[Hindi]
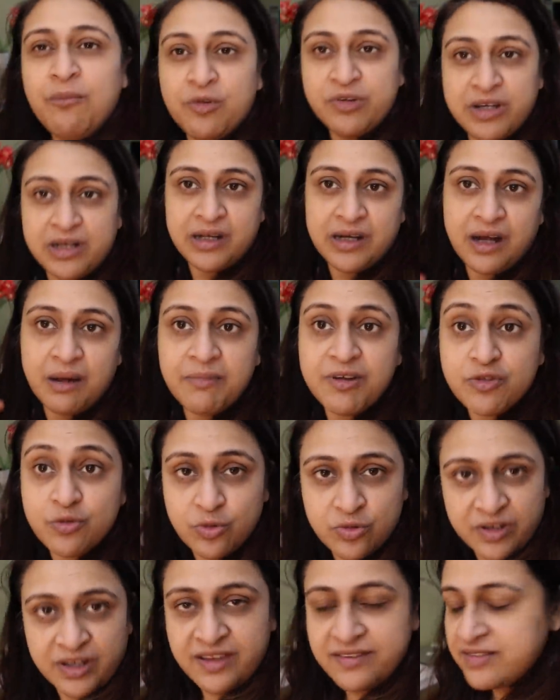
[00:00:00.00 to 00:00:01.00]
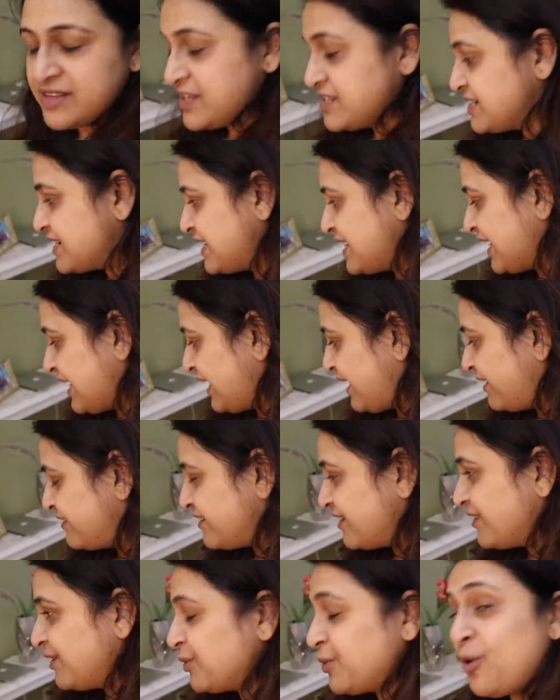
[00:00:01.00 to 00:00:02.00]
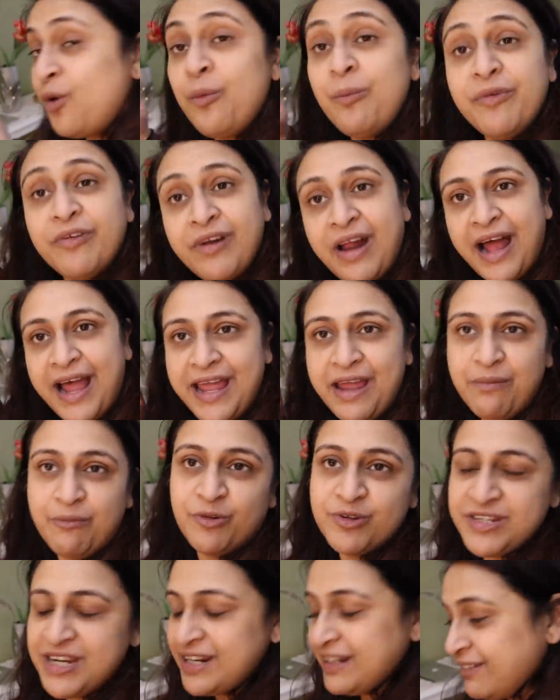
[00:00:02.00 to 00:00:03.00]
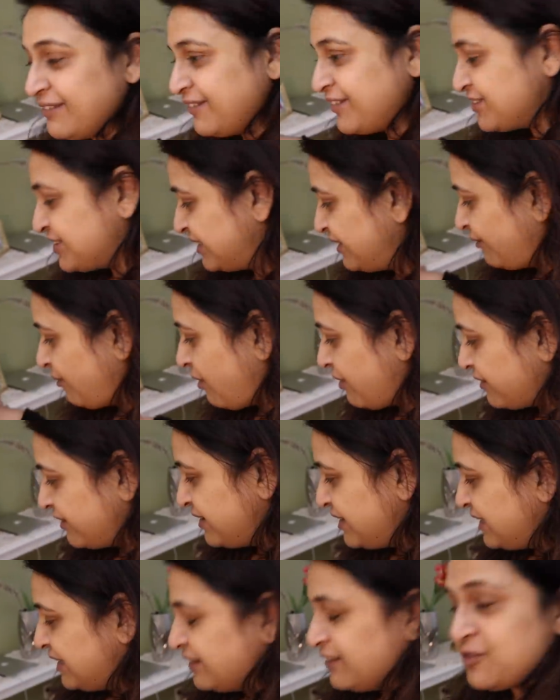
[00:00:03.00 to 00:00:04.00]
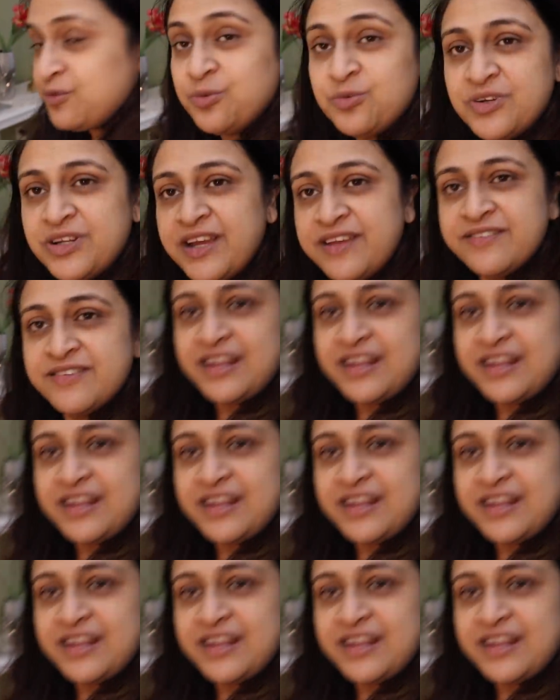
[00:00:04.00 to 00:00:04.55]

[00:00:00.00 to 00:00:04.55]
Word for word: मुझे लगा मैं सूटकेस नीचे लेके आ जाती हूँ तो राई मुझे ना नो शी गॉट द सूटकेस